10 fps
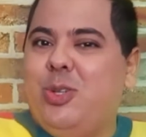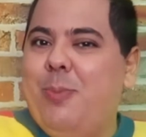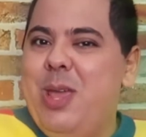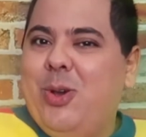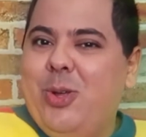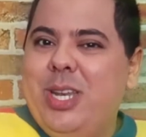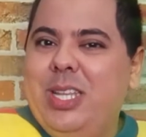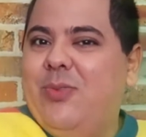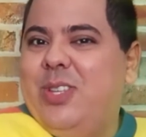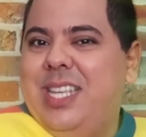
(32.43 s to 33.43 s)
eu estou bem
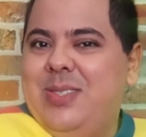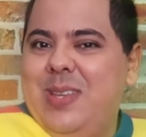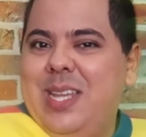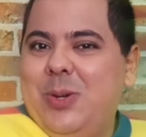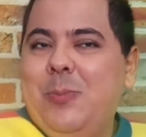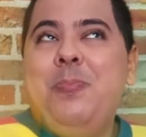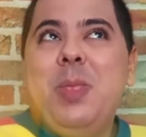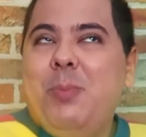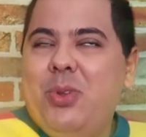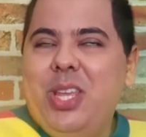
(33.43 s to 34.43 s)
colorido, vocês viram?
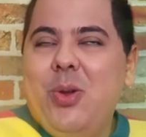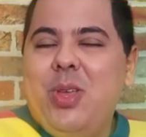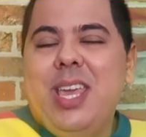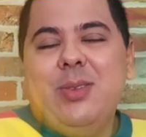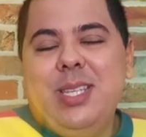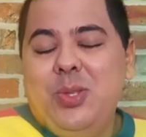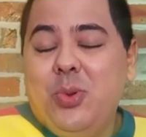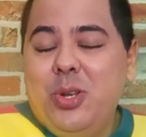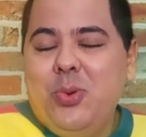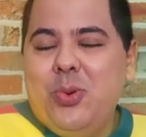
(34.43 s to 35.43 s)
porque o que? Eu
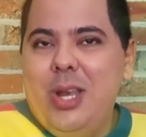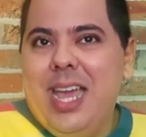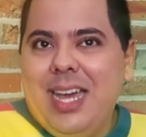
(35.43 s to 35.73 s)
sinto orgulho, é